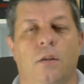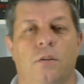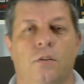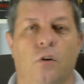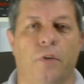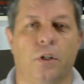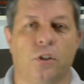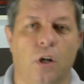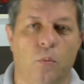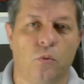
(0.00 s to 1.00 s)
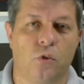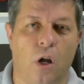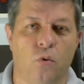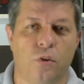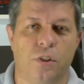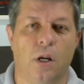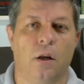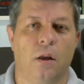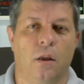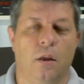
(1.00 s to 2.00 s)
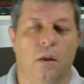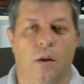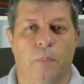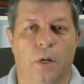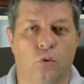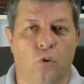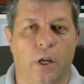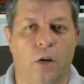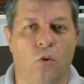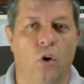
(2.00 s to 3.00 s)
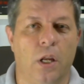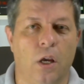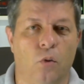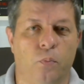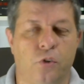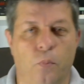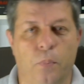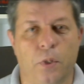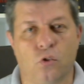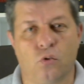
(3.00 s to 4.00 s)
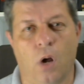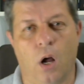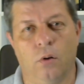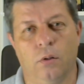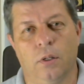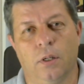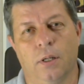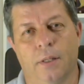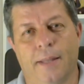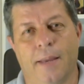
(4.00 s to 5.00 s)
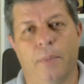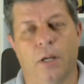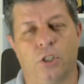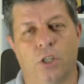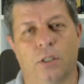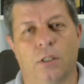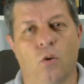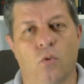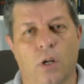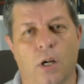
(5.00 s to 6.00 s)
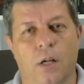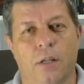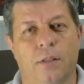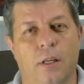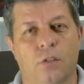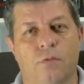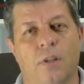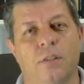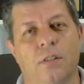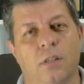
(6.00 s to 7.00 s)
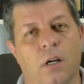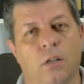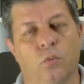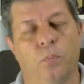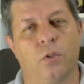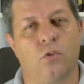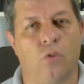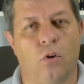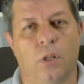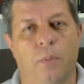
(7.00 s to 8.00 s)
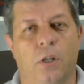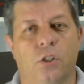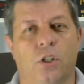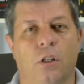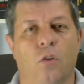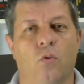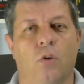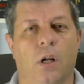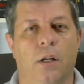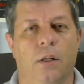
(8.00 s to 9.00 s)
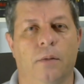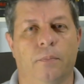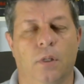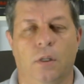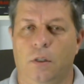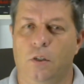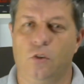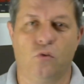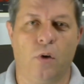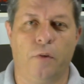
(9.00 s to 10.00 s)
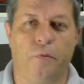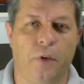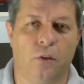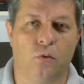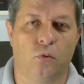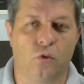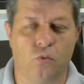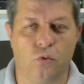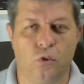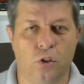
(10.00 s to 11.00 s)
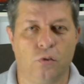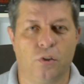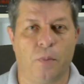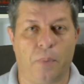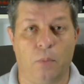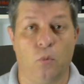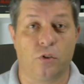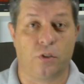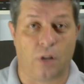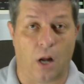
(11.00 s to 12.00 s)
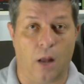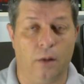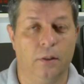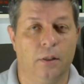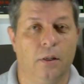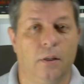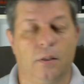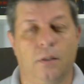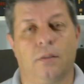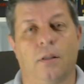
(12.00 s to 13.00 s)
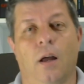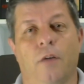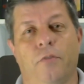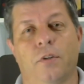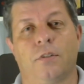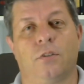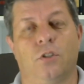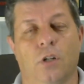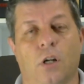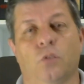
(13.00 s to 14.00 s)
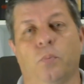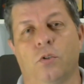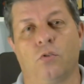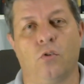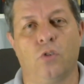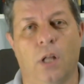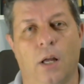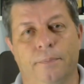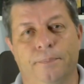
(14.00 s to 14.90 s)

Se não vejamos, a Rússia mandou recolher o seu pessoal da embaixada na Ucrânia, está esvaziando o pessoal da embaixada da Ucrânia. Isso não é feito escondido, isso é para mostrar que está tirando o pessoal de lá,